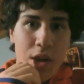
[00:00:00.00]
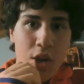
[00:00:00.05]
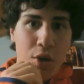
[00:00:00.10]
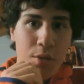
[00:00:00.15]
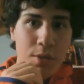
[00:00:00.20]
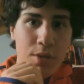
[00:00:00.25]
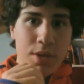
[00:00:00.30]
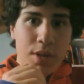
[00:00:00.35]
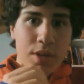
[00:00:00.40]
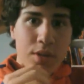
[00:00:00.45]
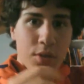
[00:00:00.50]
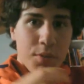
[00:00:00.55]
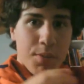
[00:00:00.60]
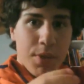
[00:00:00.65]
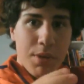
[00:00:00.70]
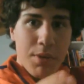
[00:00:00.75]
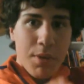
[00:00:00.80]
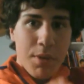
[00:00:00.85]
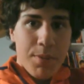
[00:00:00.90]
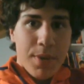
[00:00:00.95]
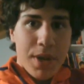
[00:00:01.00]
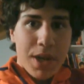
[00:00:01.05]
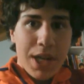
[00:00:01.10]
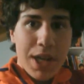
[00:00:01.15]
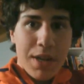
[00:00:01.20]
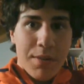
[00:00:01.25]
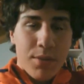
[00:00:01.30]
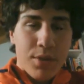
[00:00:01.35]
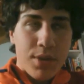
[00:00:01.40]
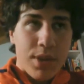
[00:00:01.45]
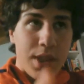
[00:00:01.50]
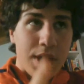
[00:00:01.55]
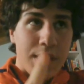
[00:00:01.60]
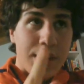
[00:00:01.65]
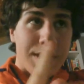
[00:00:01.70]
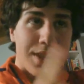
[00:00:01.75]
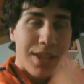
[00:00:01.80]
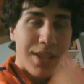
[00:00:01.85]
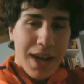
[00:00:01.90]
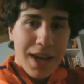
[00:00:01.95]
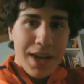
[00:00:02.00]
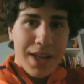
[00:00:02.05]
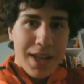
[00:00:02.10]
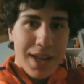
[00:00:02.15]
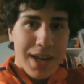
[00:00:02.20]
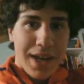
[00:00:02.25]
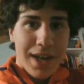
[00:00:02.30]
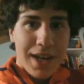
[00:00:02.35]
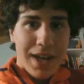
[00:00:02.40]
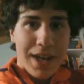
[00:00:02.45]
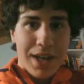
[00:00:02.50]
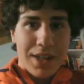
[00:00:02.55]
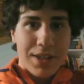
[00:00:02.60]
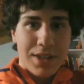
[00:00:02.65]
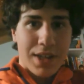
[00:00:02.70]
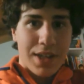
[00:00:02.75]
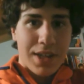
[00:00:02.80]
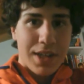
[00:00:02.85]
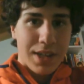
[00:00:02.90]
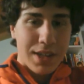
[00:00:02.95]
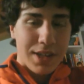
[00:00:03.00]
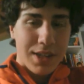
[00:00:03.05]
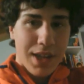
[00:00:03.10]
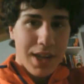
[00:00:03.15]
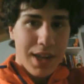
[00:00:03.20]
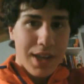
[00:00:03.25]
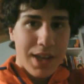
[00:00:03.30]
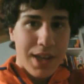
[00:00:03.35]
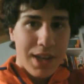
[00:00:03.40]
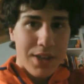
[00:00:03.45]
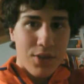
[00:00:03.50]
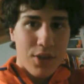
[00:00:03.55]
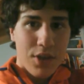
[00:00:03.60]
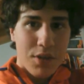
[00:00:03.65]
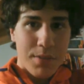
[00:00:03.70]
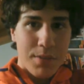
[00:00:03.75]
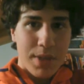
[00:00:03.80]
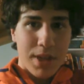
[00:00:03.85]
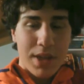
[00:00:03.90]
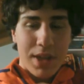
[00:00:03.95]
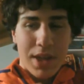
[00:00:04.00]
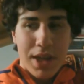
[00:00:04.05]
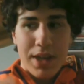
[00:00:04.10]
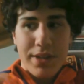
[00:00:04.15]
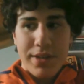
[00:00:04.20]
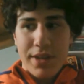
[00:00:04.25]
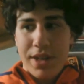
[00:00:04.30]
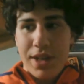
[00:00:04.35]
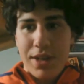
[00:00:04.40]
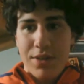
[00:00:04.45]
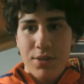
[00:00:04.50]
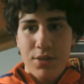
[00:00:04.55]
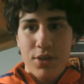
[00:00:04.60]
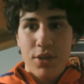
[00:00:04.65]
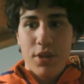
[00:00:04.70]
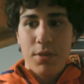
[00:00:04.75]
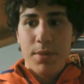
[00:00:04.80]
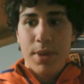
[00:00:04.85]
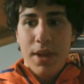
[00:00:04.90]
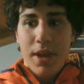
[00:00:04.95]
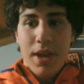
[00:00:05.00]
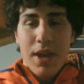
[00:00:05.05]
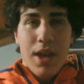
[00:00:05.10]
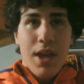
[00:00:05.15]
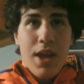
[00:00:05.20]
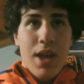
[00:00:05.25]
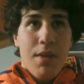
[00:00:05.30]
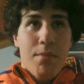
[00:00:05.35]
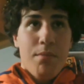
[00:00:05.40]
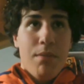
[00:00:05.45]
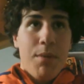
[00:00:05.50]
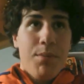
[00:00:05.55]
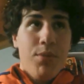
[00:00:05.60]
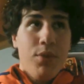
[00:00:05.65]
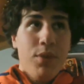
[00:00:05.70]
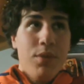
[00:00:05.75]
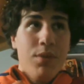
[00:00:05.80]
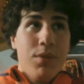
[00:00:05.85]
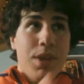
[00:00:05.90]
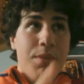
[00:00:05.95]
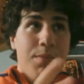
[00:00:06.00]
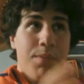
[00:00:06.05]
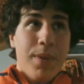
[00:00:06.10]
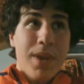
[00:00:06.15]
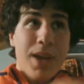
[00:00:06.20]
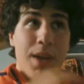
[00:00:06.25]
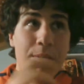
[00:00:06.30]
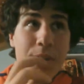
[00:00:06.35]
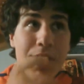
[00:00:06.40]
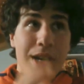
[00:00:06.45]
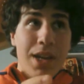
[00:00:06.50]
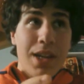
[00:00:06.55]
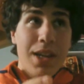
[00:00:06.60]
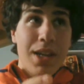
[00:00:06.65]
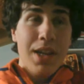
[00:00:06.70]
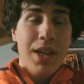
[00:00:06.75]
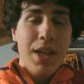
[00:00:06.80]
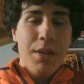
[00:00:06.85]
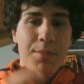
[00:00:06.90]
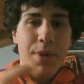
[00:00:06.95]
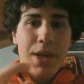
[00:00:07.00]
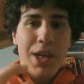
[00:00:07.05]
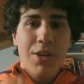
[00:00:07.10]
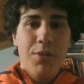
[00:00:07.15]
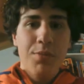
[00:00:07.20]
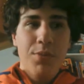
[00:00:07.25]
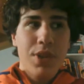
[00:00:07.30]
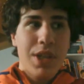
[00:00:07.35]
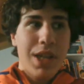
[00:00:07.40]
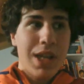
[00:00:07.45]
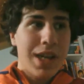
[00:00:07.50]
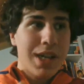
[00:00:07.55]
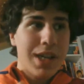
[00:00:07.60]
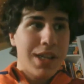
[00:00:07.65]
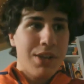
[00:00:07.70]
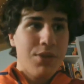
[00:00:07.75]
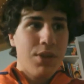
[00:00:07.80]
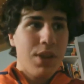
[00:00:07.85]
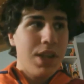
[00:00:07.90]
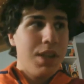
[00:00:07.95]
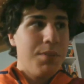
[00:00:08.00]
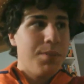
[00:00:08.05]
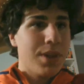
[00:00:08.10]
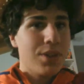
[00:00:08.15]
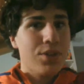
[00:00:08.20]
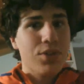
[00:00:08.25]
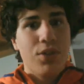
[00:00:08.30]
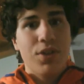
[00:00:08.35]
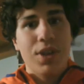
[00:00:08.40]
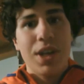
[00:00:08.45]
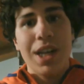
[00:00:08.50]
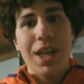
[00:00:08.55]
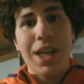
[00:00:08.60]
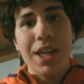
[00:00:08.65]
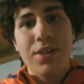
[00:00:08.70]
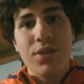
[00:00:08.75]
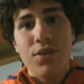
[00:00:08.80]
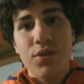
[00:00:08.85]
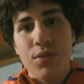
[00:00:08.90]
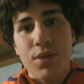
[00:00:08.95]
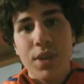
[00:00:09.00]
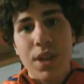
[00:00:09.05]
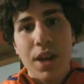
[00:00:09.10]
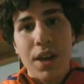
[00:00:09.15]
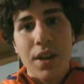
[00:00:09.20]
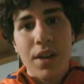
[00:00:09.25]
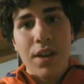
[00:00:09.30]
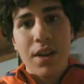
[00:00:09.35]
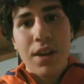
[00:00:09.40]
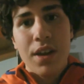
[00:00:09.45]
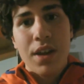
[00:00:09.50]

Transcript: come ho detto prima parliamo di Taiga Isaac, Taiga nome, Isaac cognome. Ma più di, che parlare di lei parliamo più della categoria di persone, le tsundere.